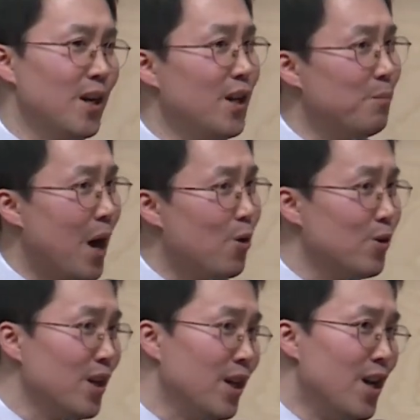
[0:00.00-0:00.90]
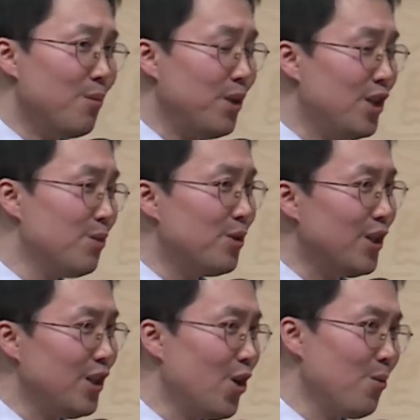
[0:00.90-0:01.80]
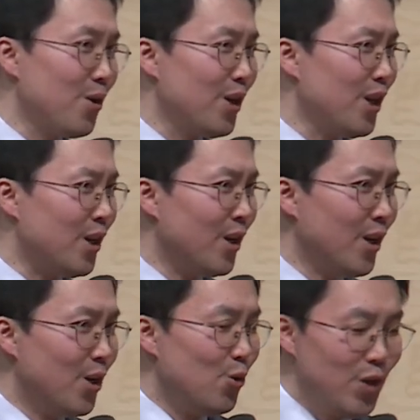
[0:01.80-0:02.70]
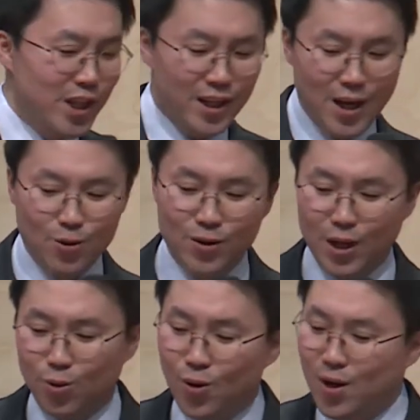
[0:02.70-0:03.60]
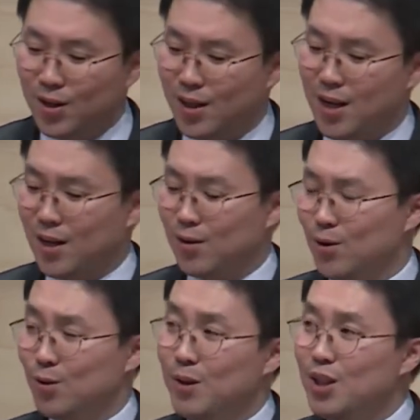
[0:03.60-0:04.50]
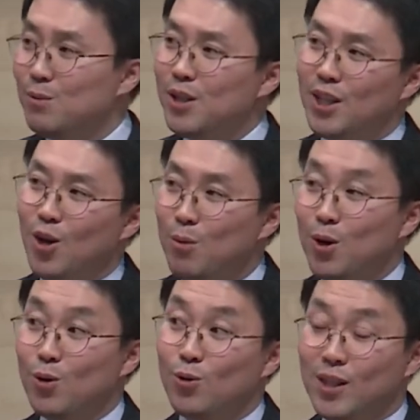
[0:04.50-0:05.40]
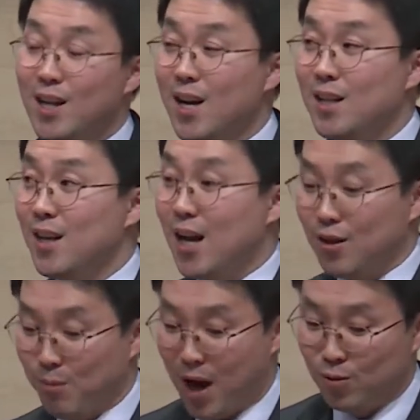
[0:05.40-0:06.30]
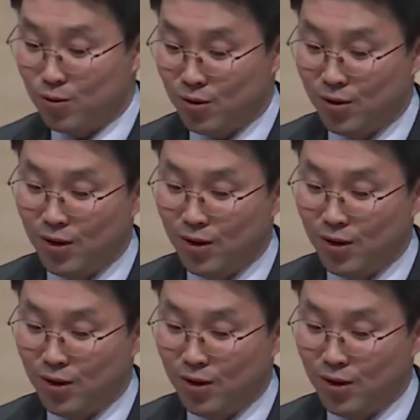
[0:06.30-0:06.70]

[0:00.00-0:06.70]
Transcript: 이 바울이 믿음을 잃어버릴 위기 가운데 놓여 있다라는 것이 믿음을 잃어버려도 이상하지 않은 바울이